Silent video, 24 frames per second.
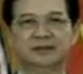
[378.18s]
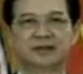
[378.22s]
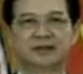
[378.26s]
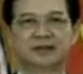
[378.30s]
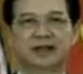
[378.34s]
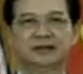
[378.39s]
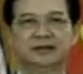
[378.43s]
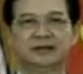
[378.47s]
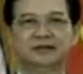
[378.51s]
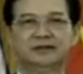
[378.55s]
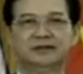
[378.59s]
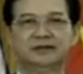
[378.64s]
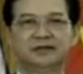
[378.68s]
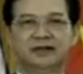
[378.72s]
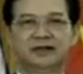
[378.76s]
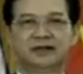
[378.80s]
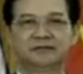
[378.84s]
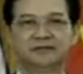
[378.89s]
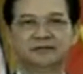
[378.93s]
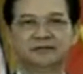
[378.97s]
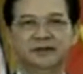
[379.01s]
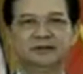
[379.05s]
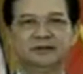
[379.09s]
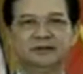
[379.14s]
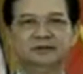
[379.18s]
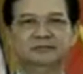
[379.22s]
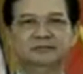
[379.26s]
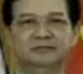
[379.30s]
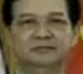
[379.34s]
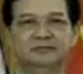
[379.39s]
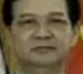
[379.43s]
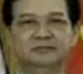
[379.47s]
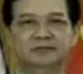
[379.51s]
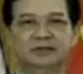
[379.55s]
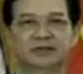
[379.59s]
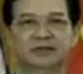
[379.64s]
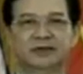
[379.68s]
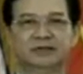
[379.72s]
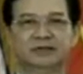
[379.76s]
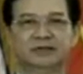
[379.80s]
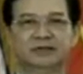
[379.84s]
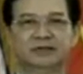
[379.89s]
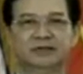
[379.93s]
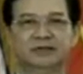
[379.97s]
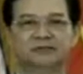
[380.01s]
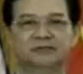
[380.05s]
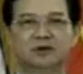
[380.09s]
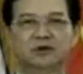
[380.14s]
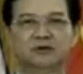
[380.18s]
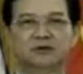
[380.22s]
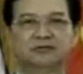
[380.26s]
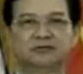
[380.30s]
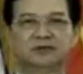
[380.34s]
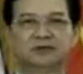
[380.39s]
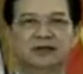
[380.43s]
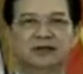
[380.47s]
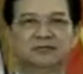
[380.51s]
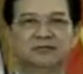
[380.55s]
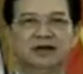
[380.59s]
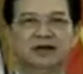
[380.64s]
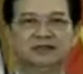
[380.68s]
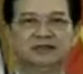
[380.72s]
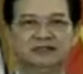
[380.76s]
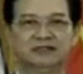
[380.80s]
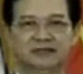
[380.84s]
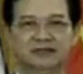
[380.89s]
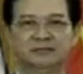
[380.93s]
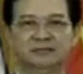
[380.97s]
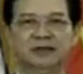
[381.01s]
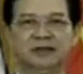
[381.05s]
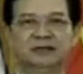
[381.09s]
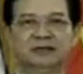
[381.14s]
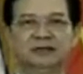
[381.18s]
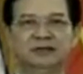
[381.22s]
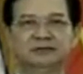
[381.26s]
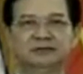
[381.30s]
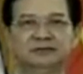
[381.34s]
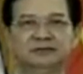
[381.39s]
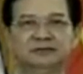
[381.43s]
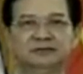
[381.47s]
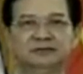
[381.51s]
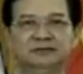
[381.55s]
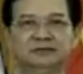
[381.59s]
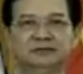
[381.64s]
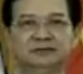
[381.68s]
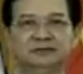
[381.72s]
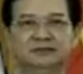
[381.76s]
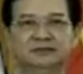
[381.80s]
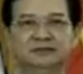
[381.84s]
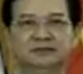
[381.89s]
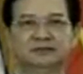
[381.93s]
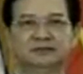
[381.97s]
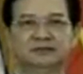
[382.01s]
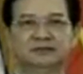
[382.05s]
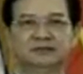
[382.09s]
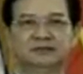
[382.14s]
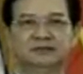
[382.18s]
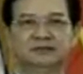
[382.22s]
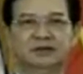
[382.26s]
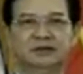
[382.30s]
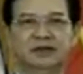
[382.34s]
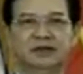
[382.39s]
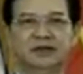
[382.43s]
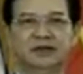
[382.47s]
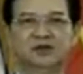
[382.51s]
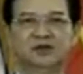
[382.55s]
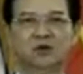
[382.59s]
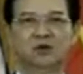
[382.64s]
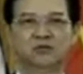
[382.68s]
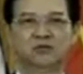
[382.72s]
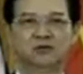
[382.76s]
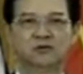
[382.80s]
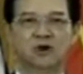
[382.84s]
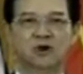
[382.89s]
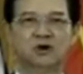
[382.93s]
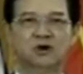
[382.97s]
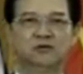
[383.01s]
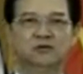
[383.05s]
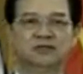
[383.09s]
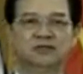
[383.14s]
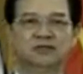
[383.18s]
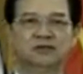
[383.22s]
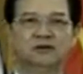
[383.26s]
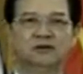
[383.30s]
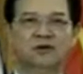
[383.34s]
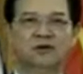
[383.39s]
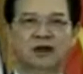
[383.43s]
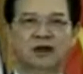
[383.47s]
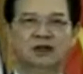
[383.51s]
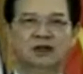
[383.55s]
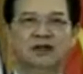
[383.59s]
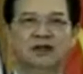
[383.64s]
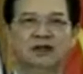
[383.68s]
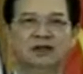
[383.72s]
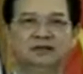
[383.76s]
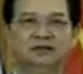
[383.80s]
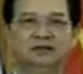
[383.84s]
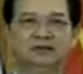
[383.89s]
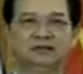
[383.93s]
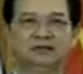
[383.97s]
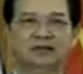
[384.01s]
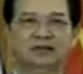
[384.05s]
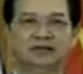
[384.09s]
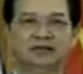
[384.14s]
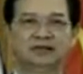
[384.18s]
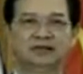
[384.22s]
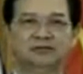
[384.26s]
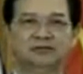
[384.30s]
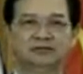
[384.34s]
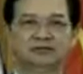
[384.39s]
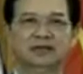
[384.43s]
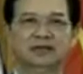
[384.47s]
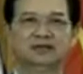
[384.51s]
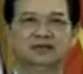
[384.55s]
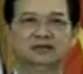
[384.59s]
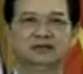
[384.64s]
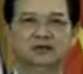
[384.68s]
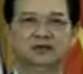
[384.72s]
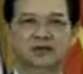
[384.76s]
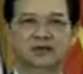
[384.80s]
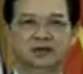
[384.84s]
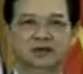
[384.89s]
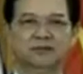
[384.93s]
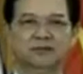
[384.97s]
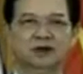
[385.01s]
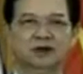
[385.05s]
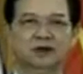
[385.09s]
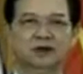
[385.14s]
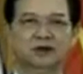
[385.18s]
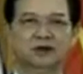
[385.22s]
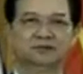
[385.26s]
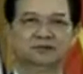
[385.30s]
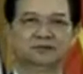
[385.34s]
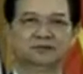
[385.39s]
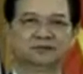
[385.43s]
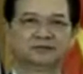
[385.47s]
Các nước thành viên cần tiếp tục làm hết sức mình để củng cố sự đoàn kết và thống nhất của hiệp hội